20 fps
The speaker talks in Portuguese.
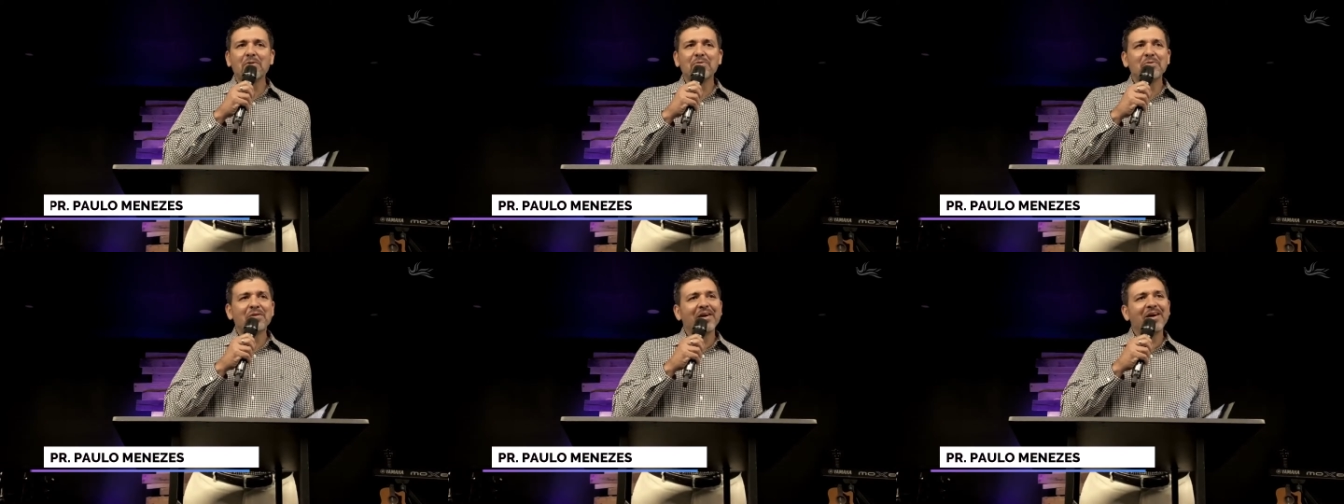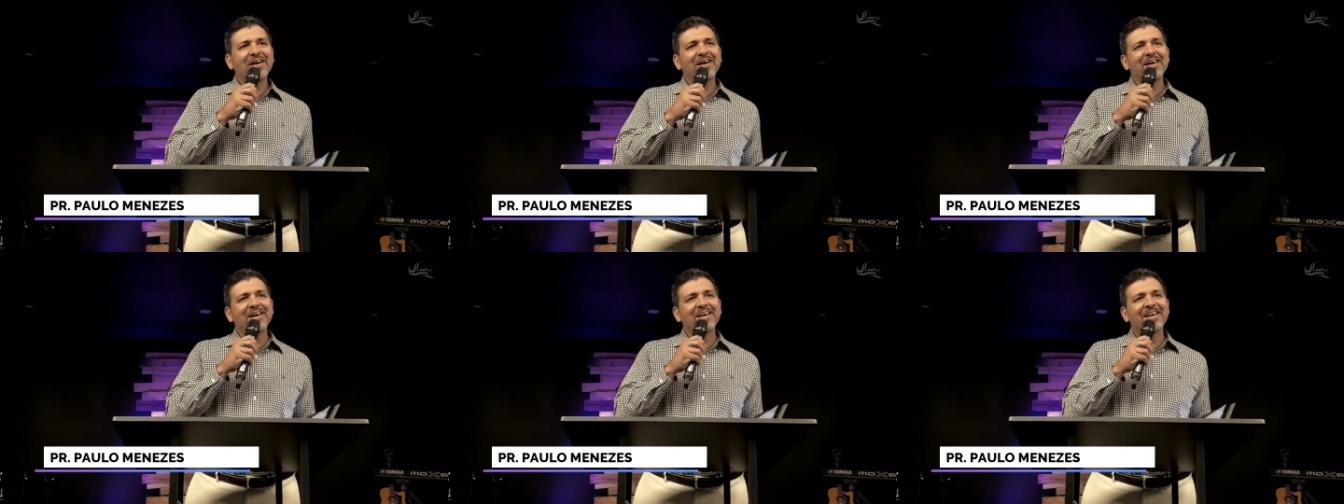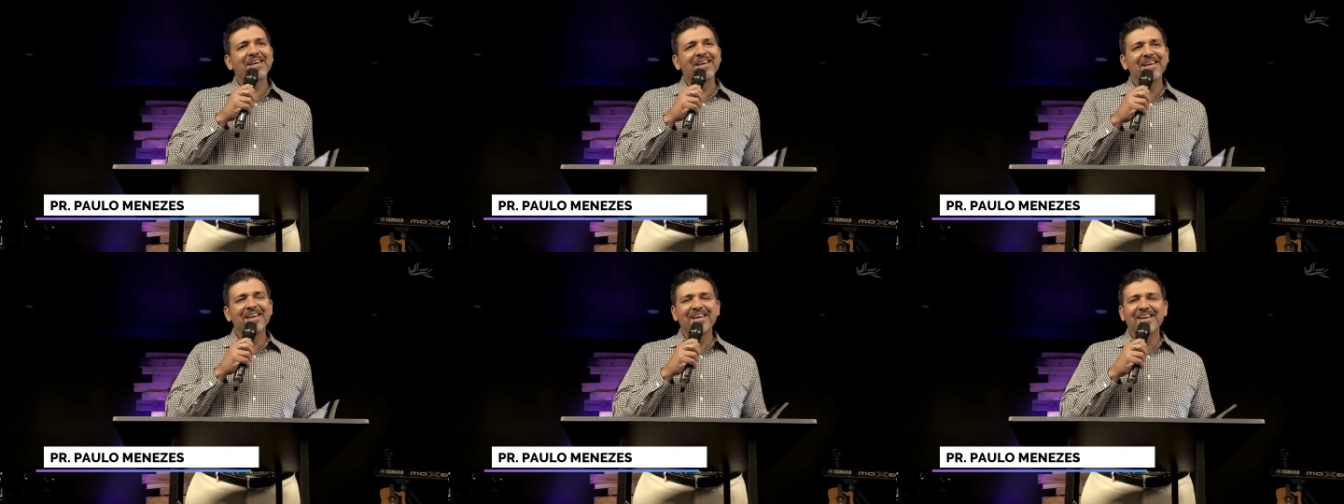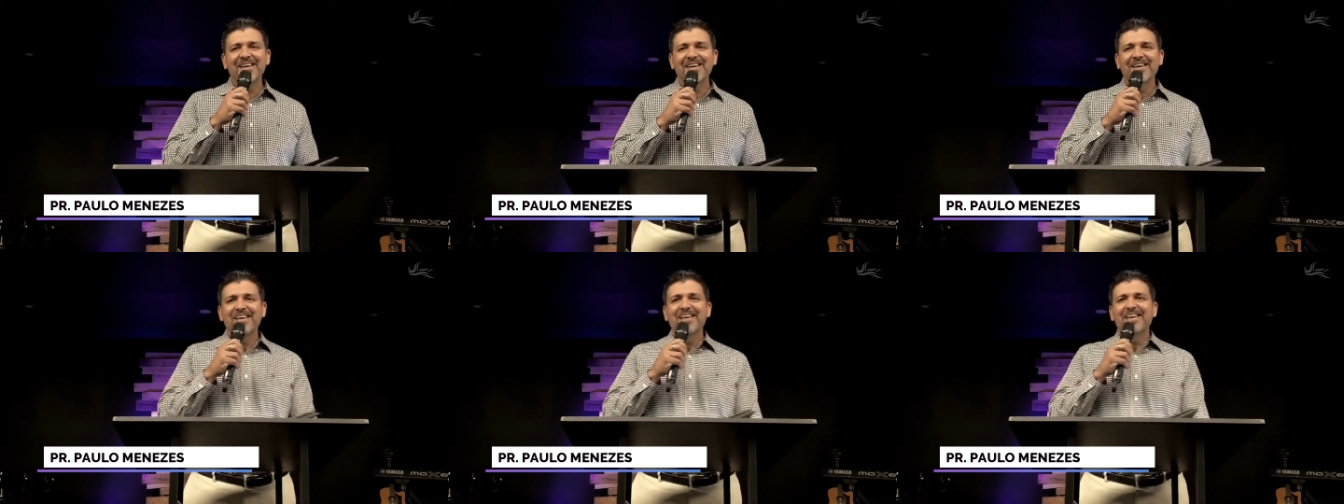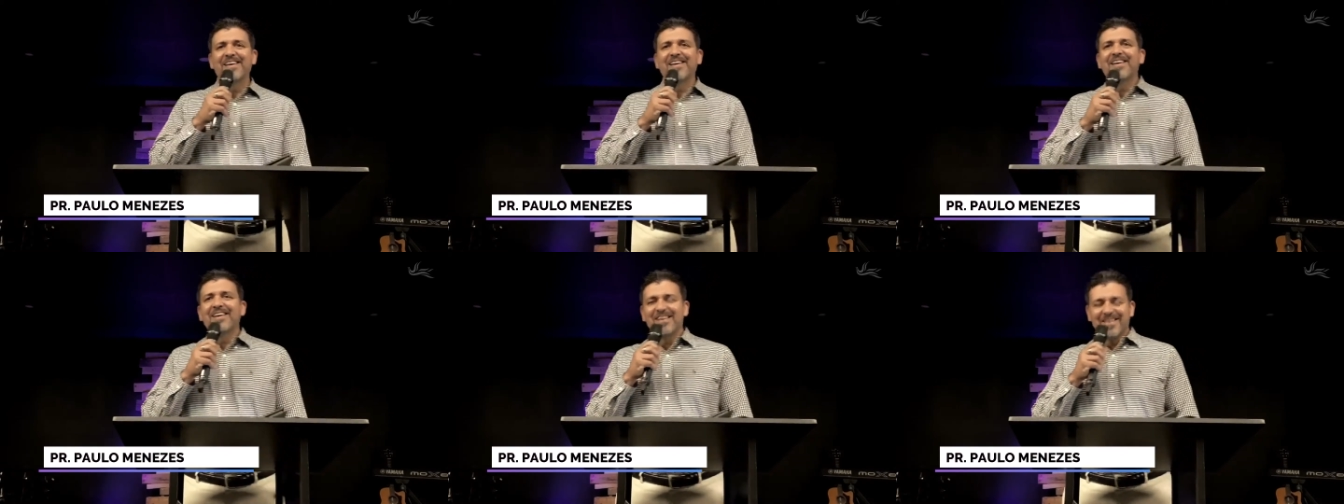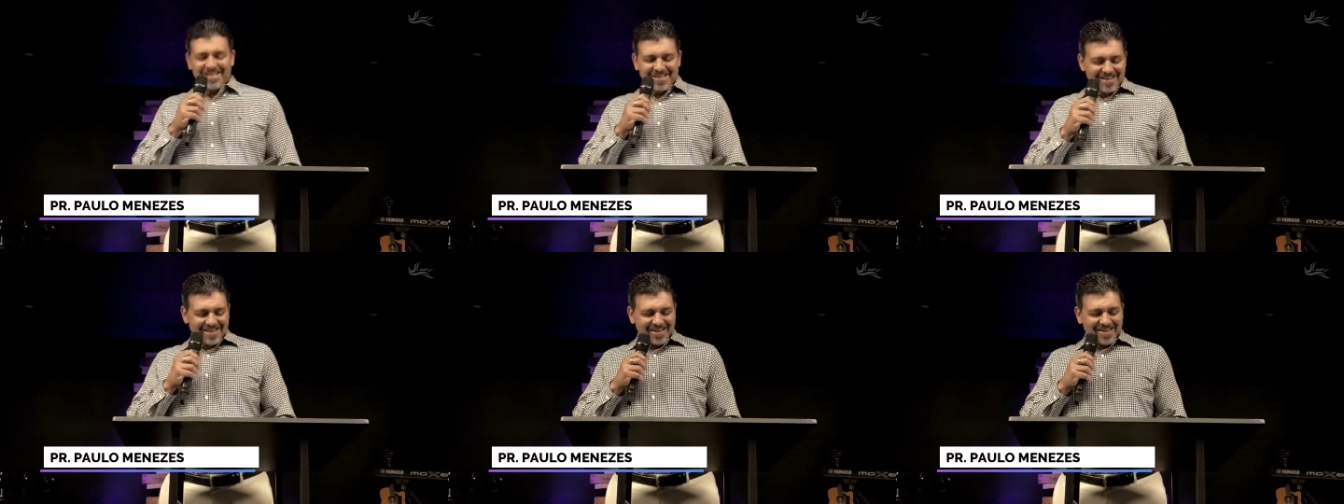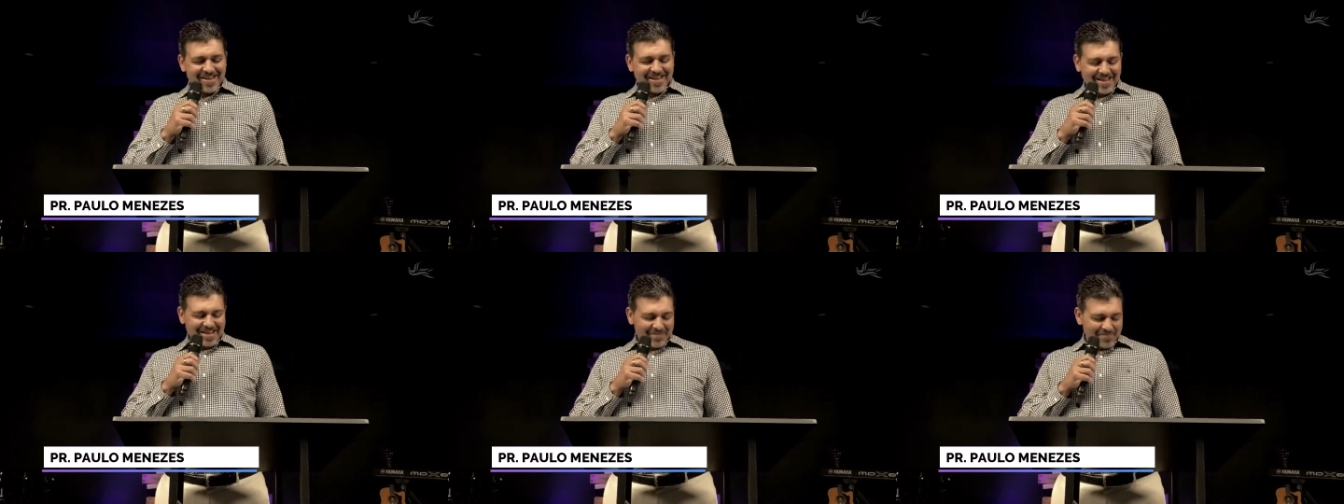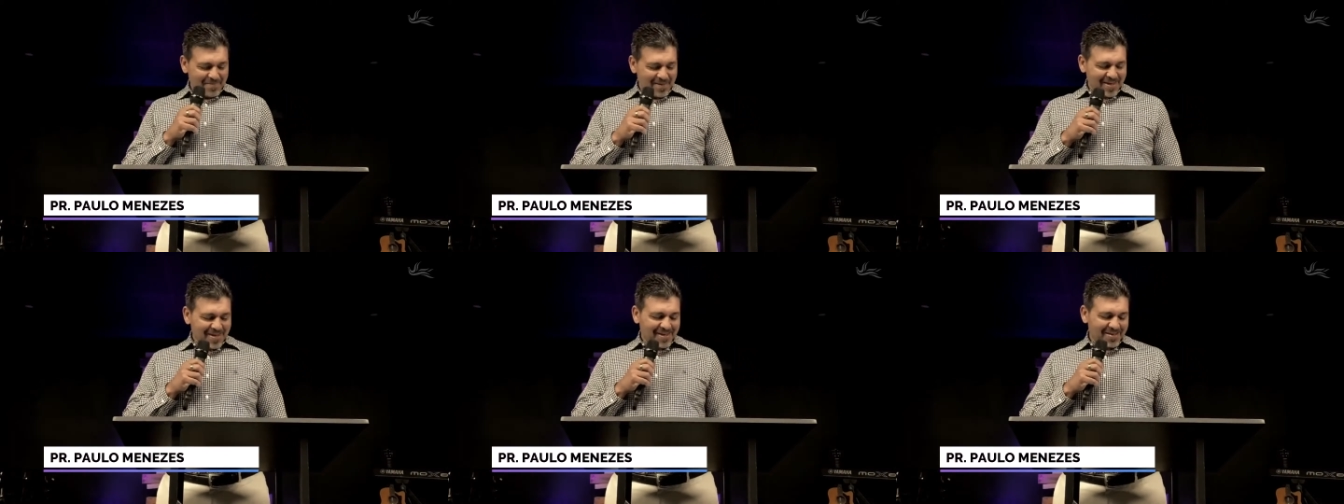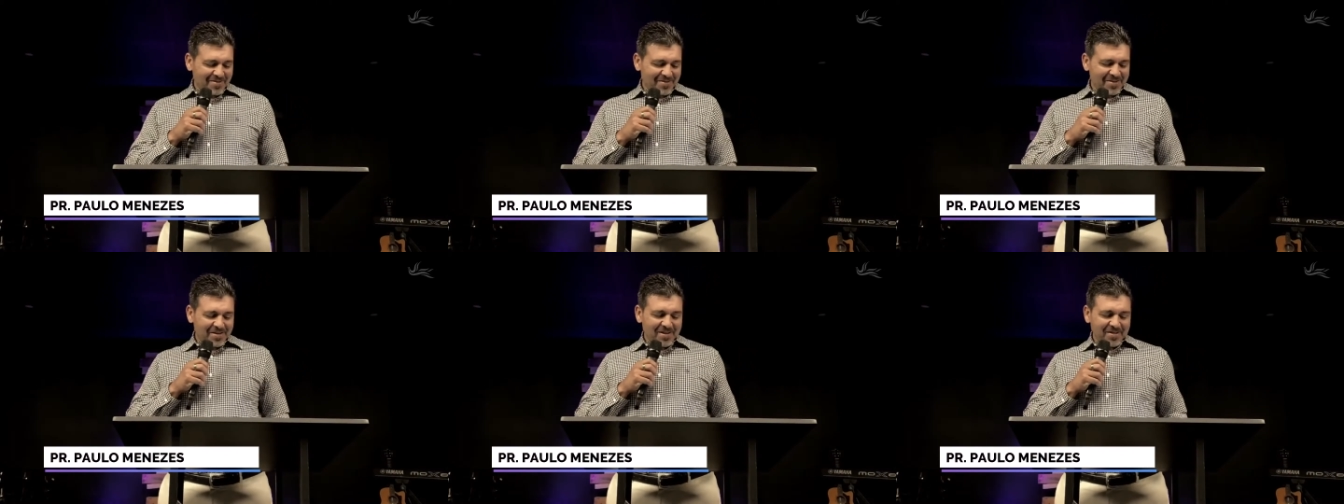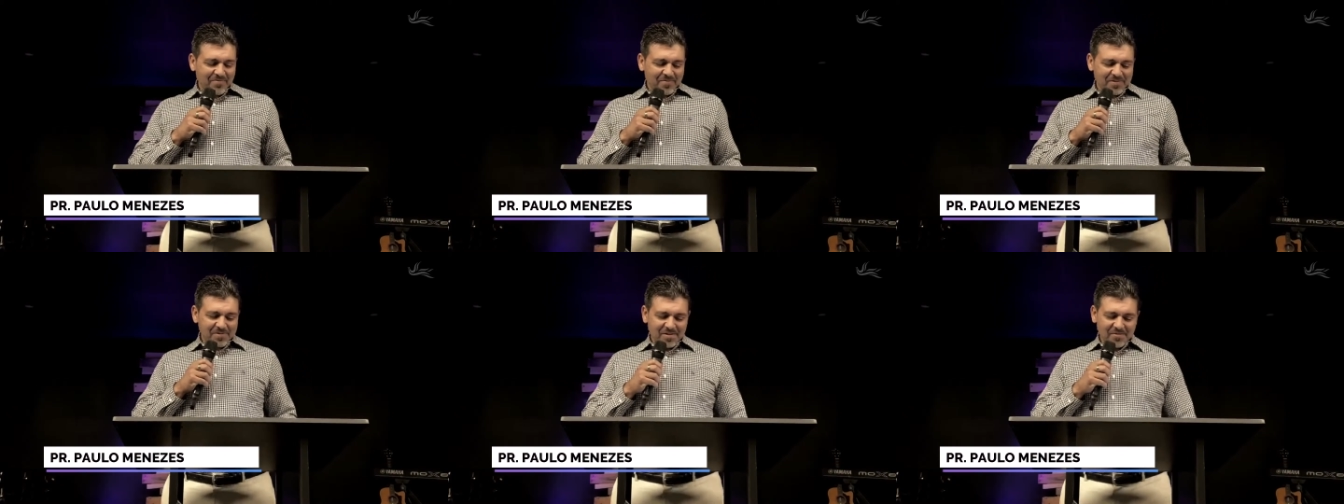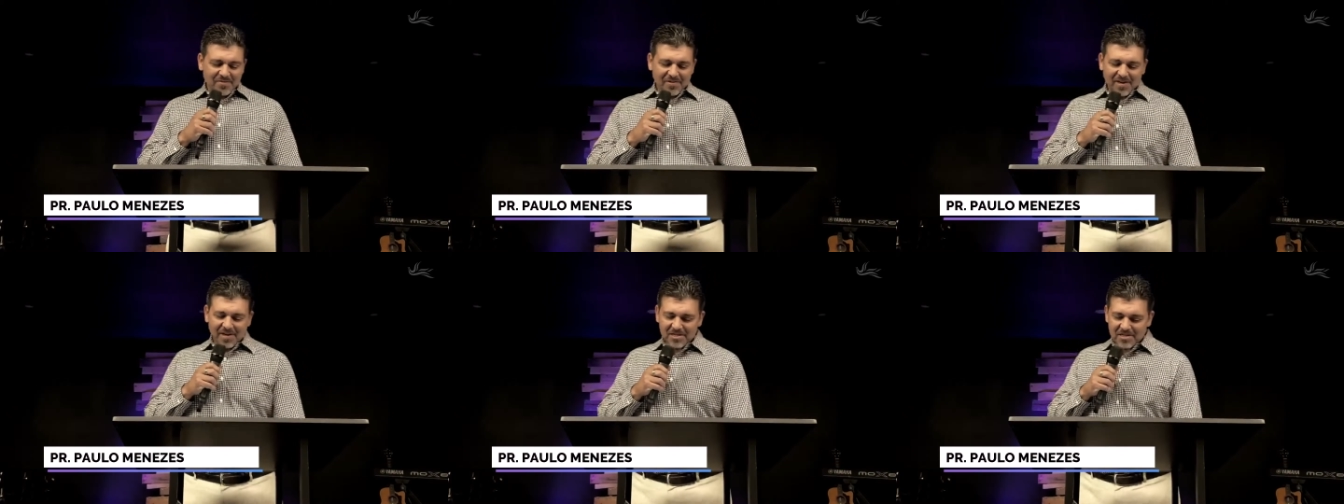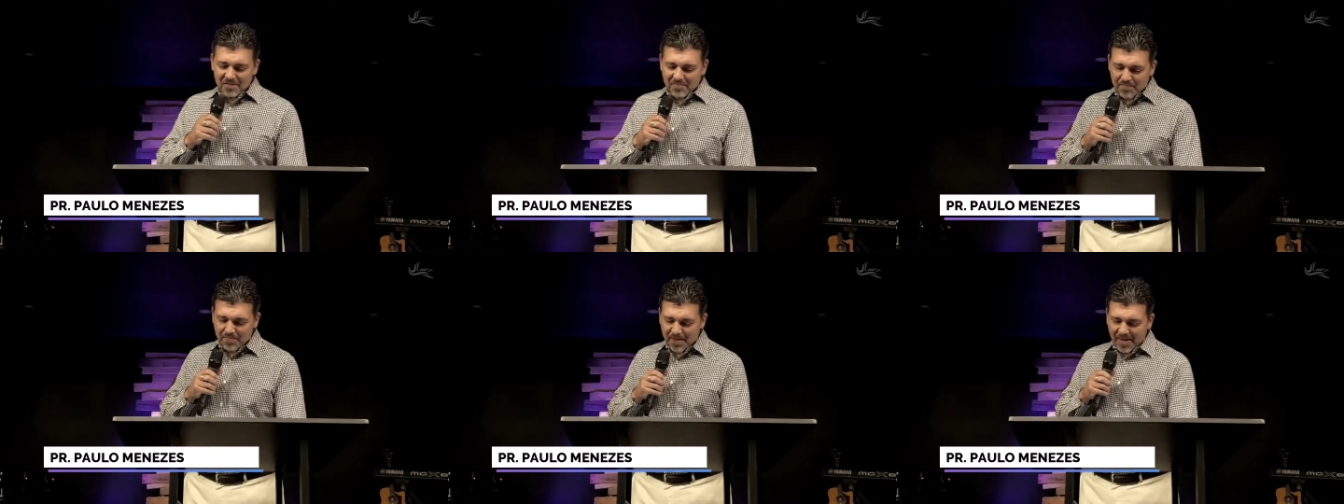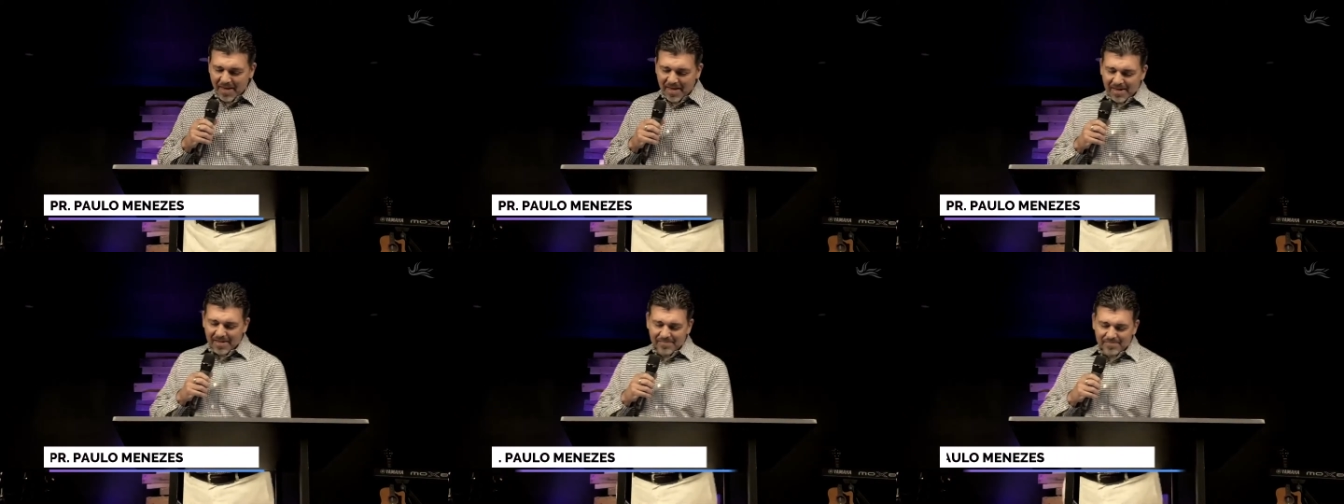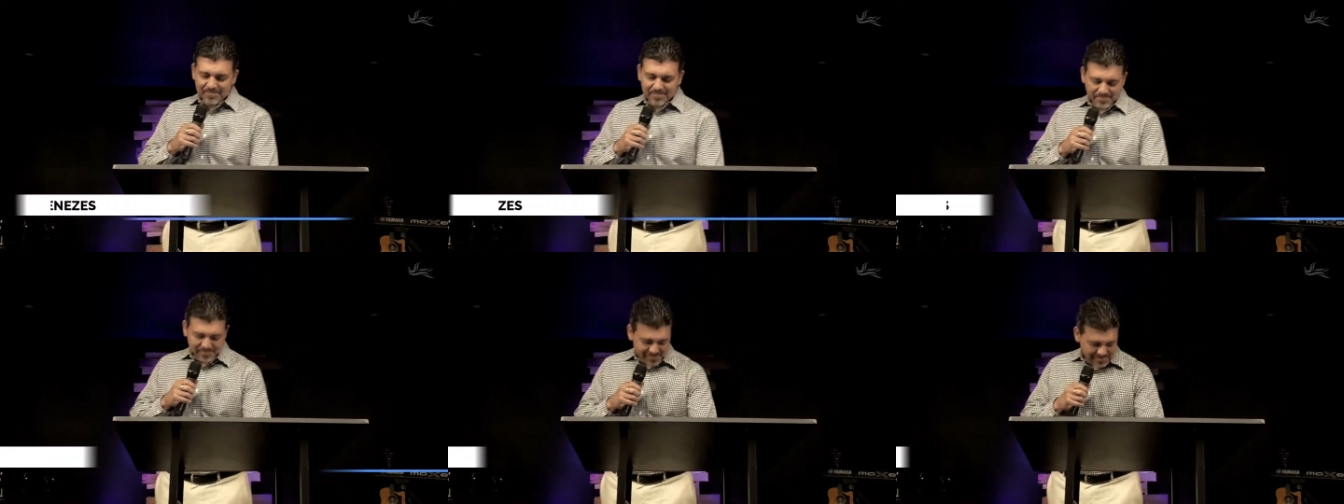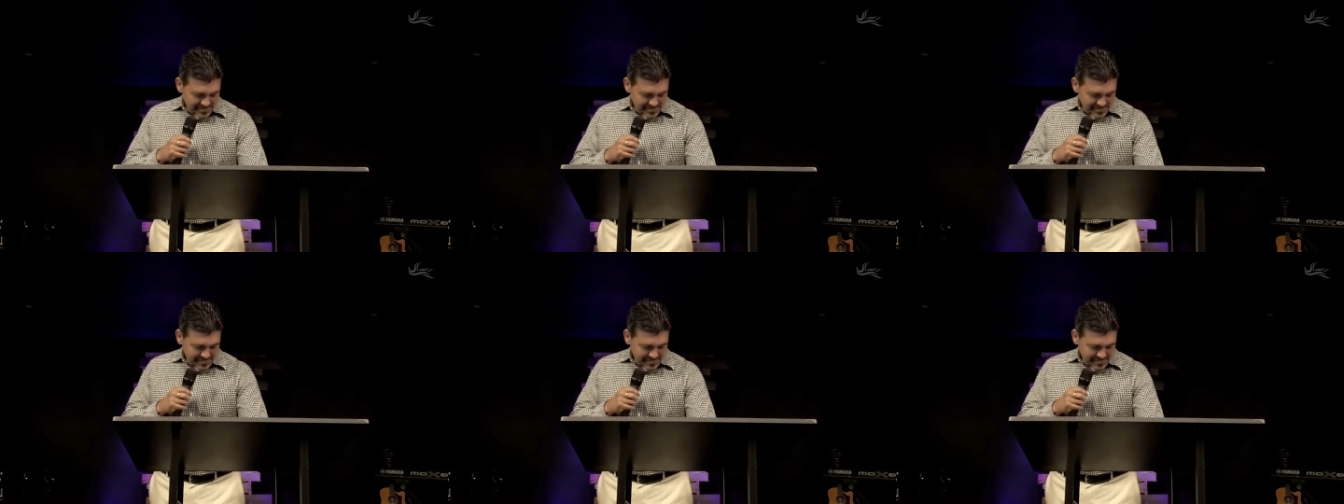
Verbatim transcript: bom, não é? Amém. Eu queria que você ficasse de pé.